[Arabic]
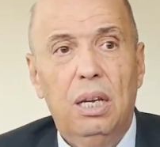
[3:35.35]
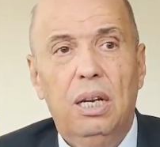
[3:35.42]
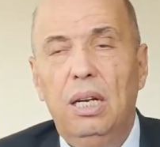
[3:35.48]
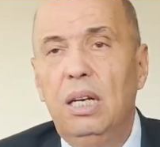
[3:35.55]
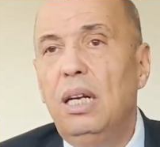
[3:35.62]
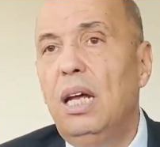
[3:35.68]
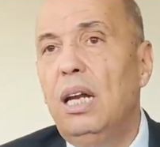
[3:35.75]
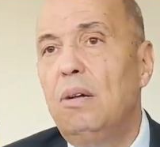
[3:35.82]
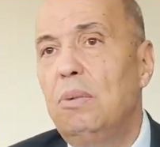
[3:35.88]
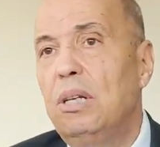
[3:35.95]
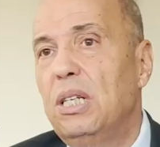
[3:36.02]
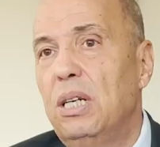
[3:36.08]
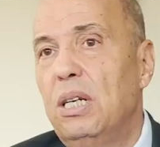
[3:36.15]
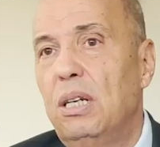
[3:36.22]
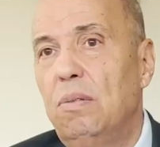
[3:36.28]
لنرى
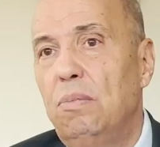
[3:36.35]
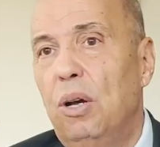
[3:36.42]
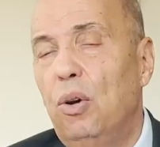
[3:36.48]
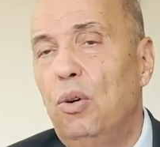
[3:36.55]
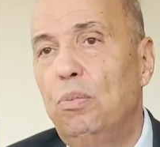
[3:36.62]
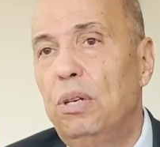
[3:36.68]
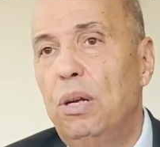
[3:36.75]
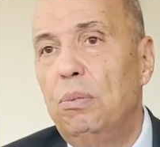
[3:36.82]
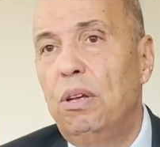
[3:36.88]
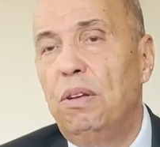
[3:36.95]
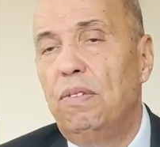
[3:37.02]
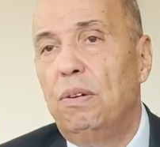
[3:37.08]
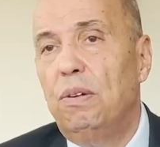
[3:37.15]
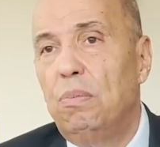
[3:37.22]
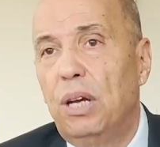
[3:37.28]
مثلا ما قمنا به
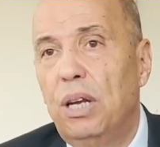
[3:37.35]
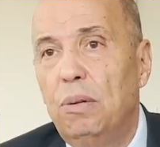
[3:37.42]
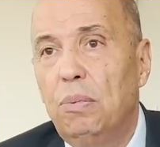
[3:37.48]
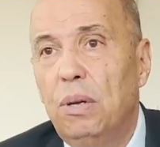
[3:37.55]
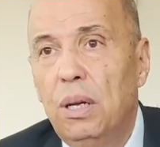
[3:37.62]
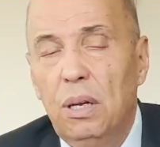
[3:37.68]
في المغرب